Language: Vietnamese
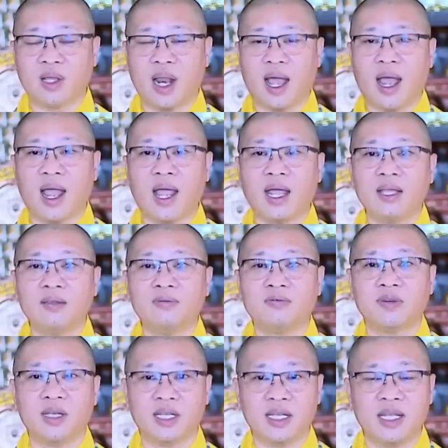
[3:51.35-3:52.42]
là hai
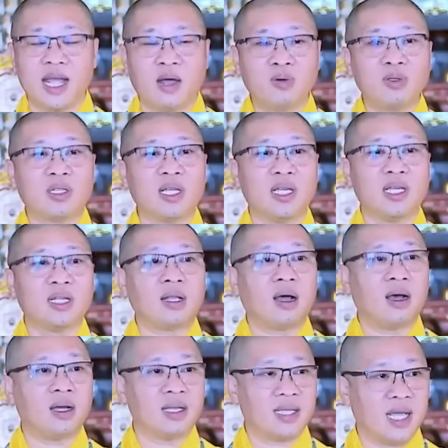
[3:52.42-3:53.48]
vị giáo sĩ
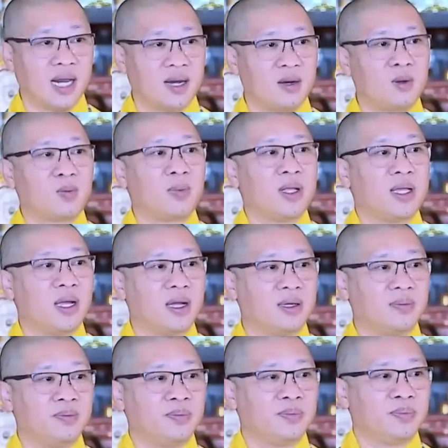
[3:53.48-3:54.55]
thời danh lúc bấy
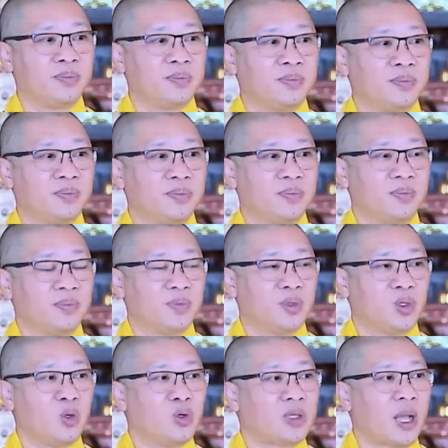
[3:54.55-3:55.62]
giờ,
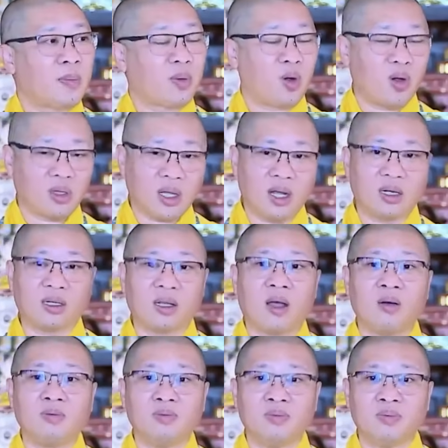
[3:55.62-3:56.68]
tu tập có thần
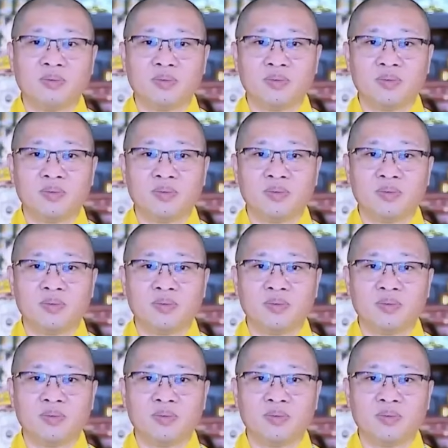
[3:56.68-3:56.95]
thông,